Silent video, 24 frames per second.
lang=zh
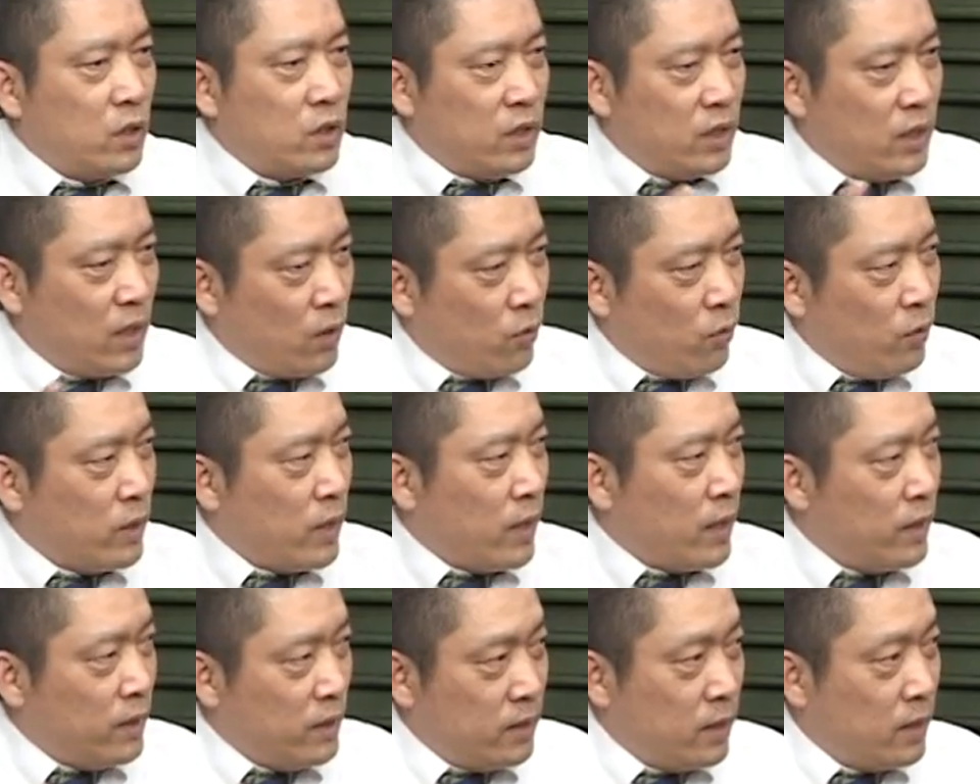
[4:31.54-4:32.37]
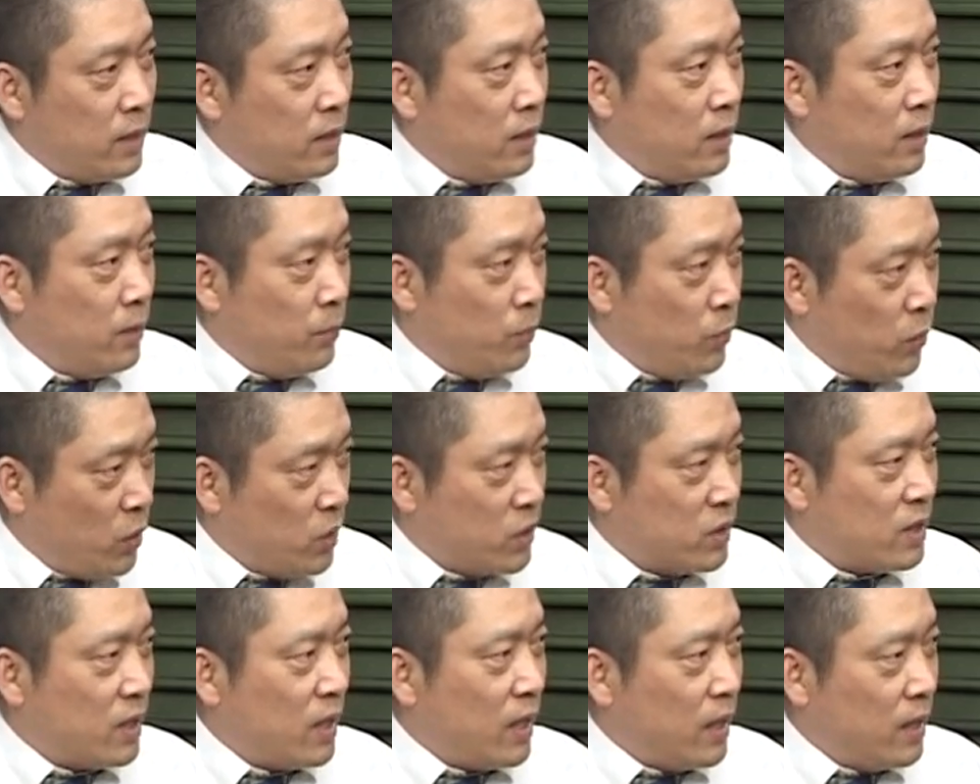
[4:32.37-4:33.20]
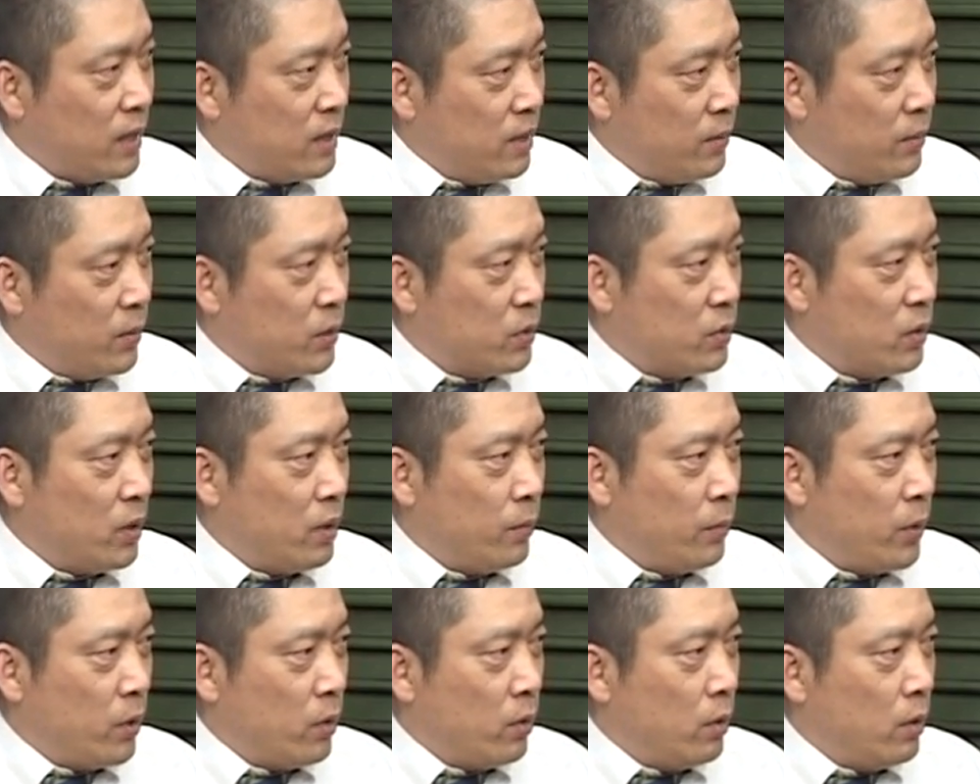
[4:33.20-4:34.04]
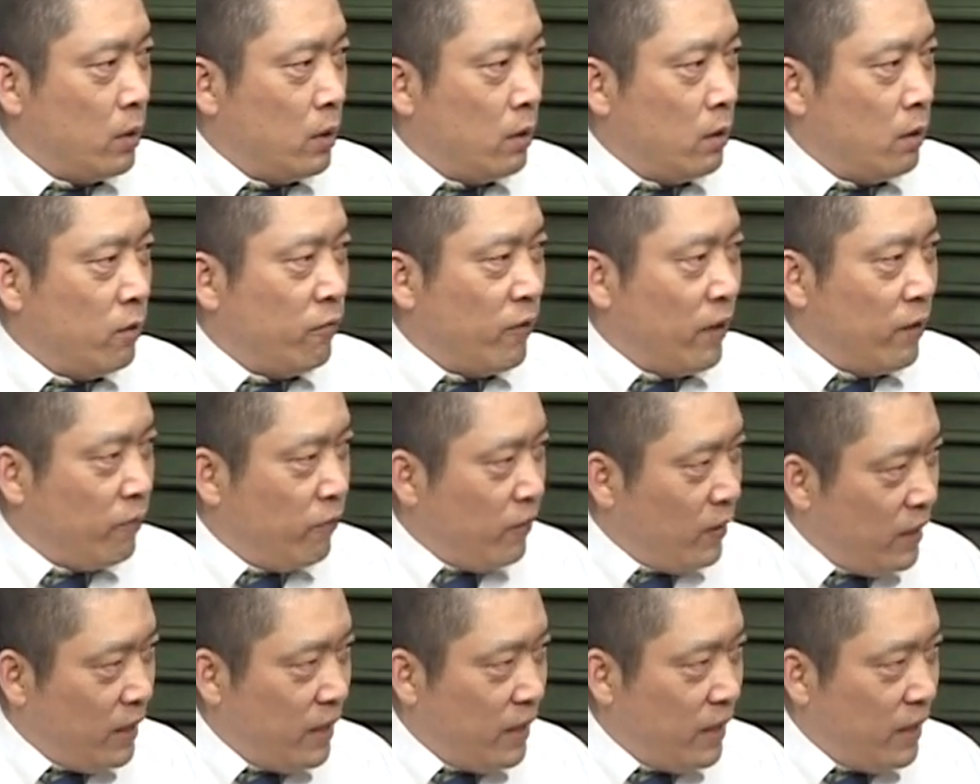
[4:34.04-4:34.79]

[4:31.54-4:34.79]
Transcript: 其他国家的一些个摩擦、一些碰撞，比如说反分